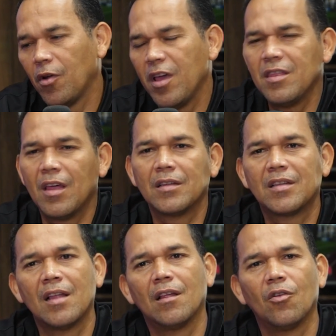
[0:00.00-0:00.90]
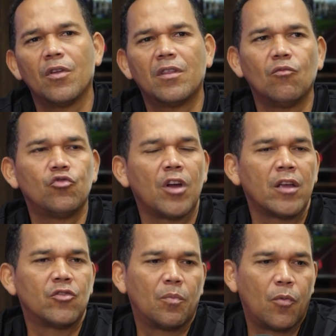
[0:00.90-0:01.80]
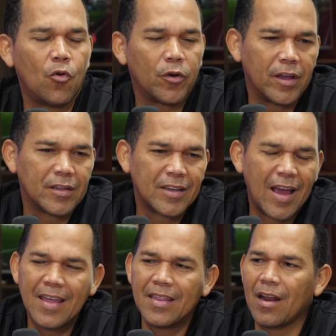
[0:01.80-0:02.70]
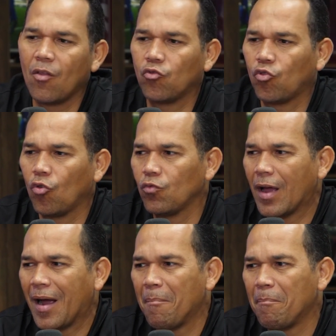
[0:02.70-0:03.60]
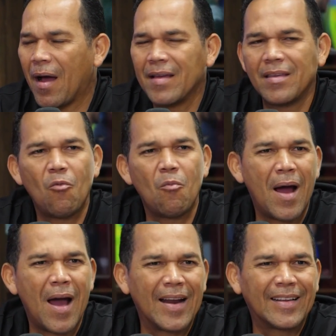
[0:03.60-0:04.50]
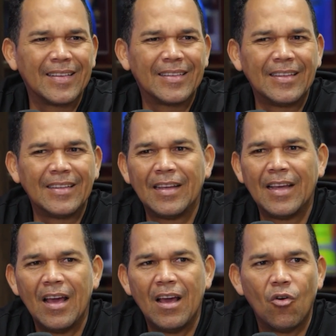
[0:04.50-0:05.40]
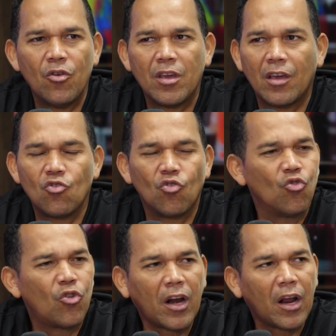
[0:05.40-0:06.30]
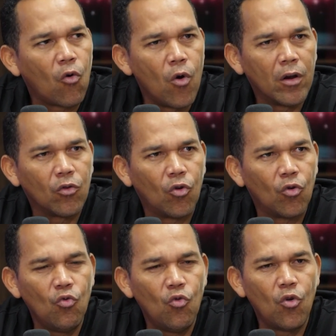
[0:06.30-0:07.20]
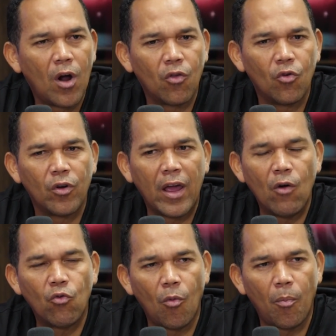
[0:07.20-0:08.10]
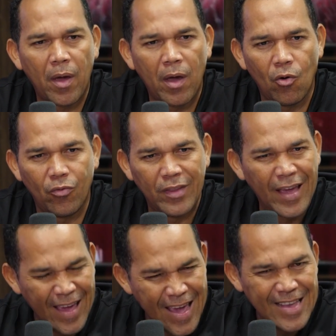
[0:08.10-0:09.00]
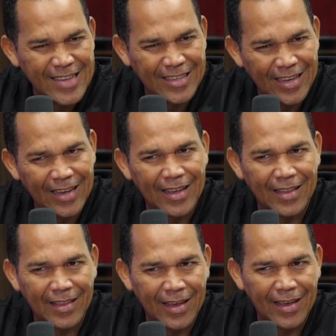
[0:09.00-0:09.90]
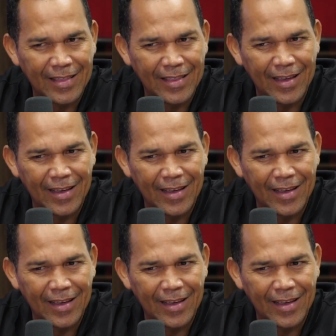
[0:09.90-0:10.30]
es interesante lo de este muchacho porque se ha generado toda una campaña, un marketing. Oye, que yo no recuerdo con un jugador europeo de ese, de, de